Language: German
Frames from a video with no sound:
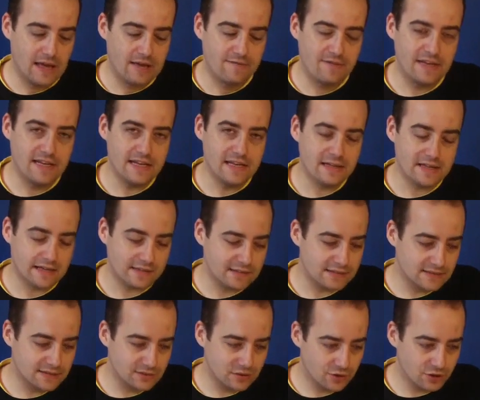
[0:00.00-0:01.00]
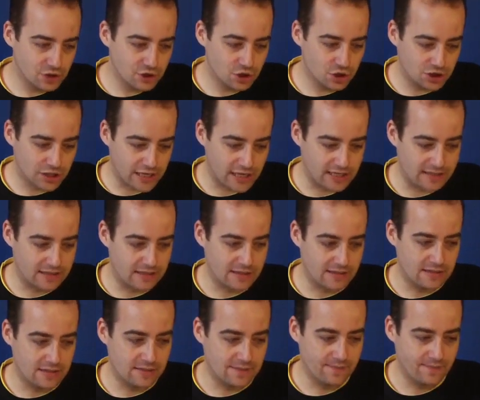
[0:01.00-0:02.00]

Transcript: Wenn ihr ganz neu startet,